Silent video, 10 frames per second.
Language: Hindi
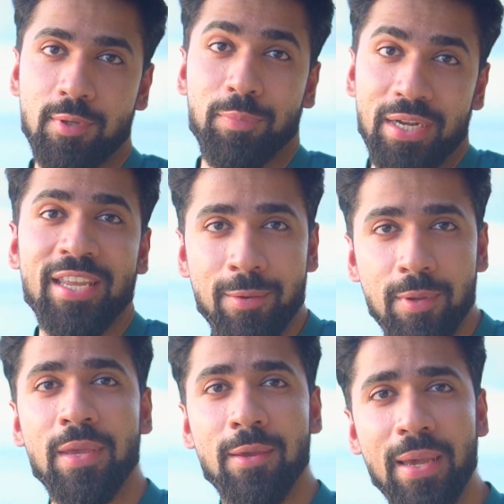पीटीआई
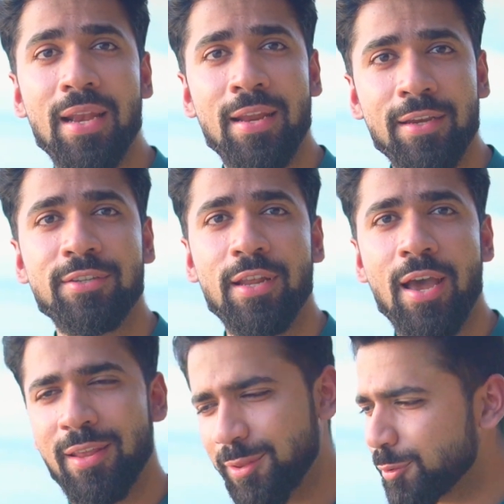भी भाई पहला इलेक्शन
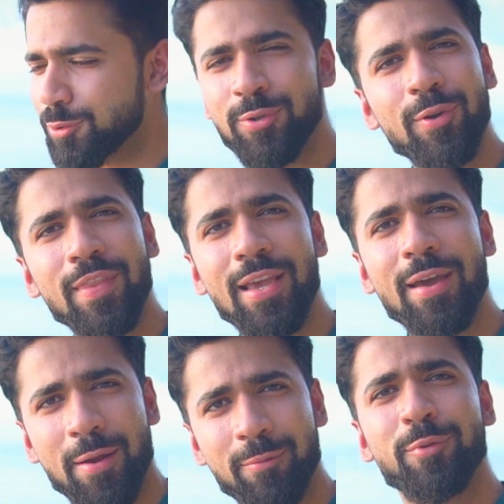हारी है तो कुछ नहीं होता
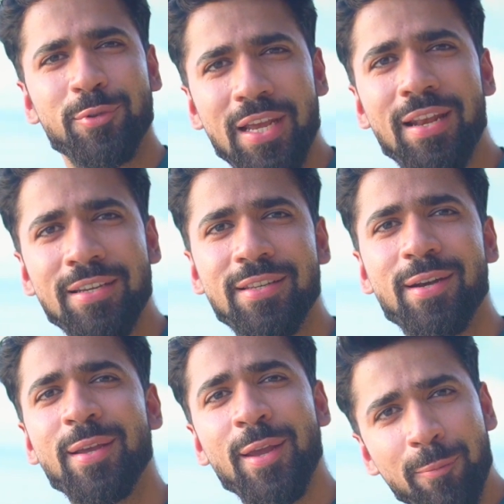यार हम दूसरा इलेक्शन
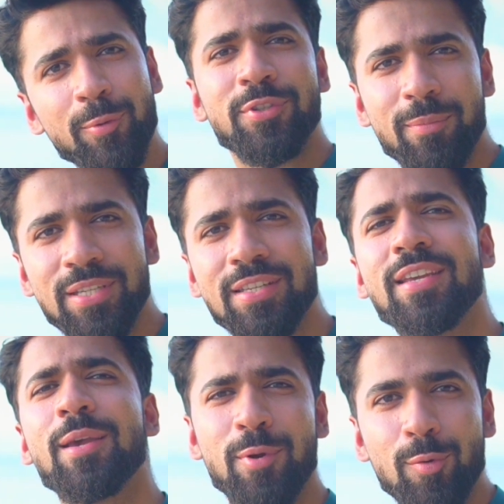लड़ेंगे हम दूसरे में
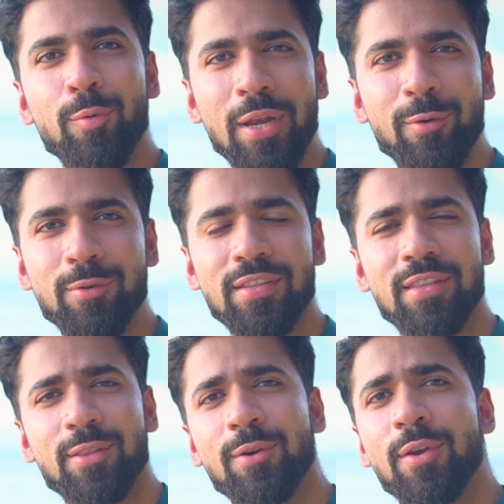जीतेंगे अभी नॉन लीग को
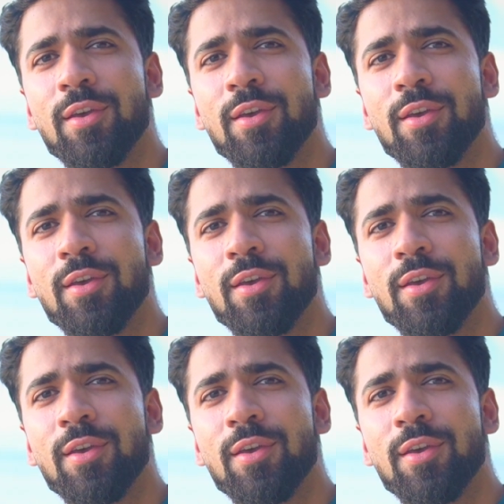जीतने दो